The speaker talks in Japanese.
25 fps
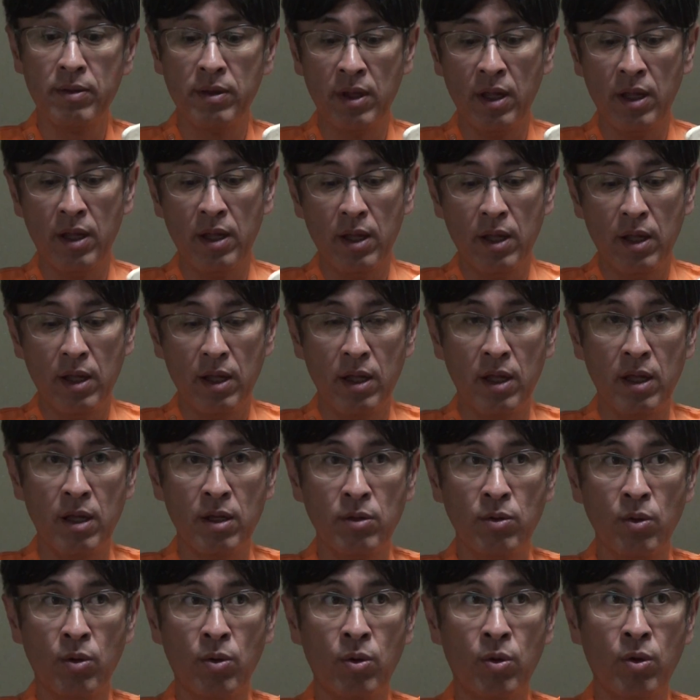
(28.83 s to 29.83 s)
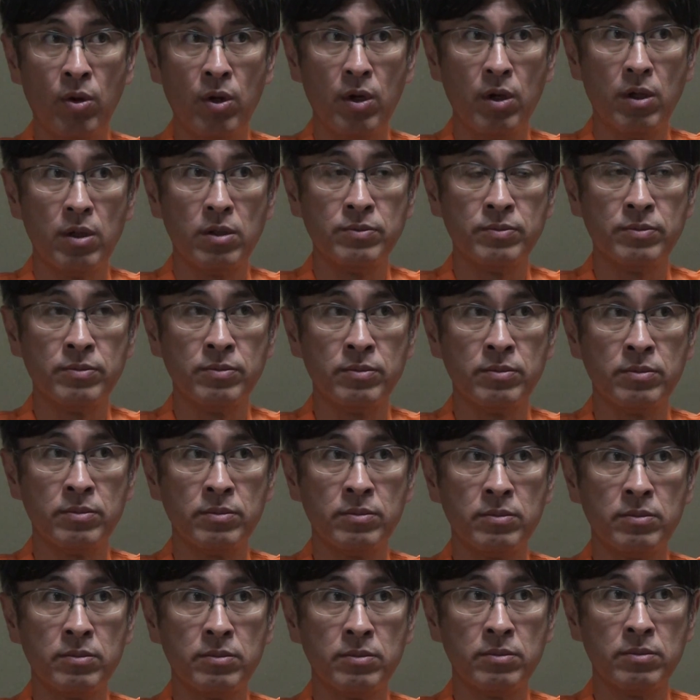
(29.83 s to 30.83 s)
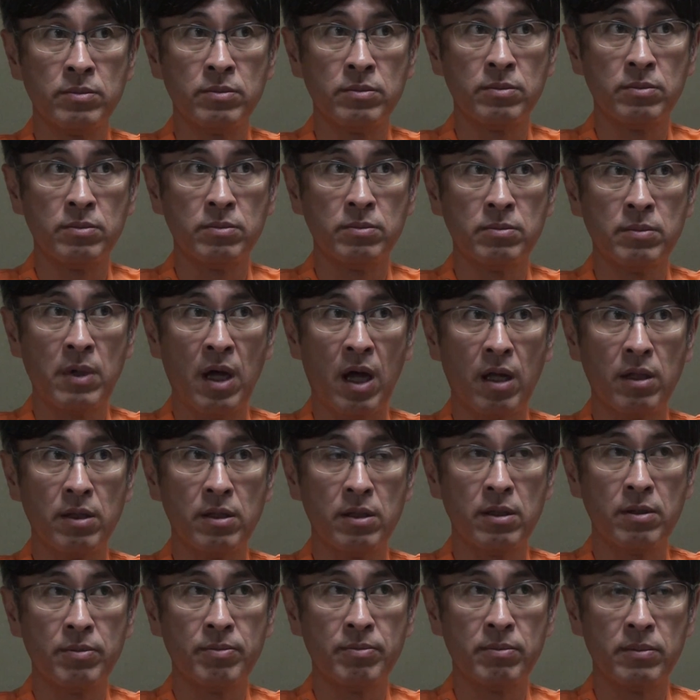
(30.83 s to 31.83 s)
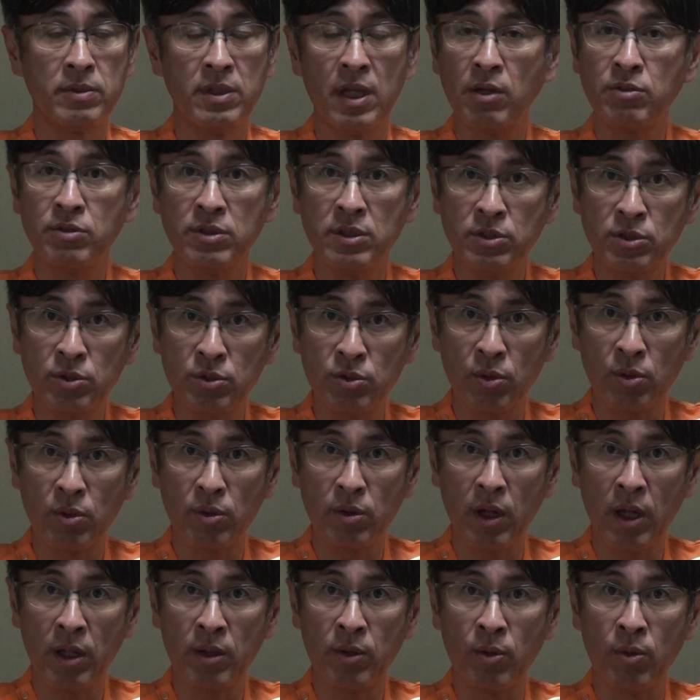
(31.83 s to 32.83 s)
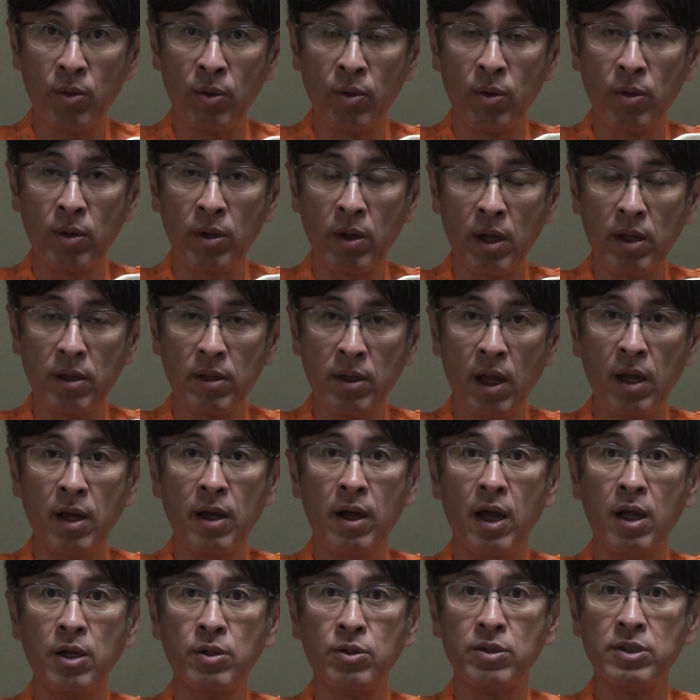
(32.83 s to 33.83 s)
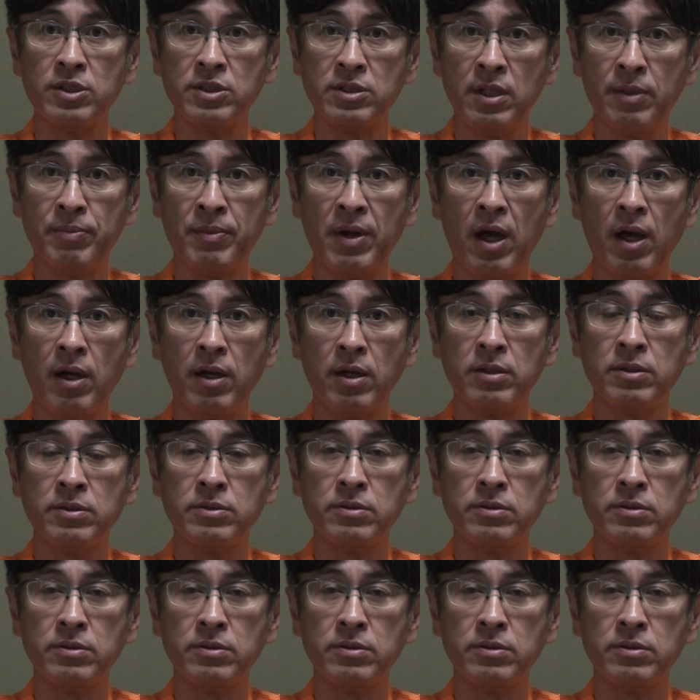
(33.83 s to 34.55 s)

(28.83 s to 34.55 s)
で、えっ、ー、とうんまあ逆にちょっとあの考えるとですね、まあ、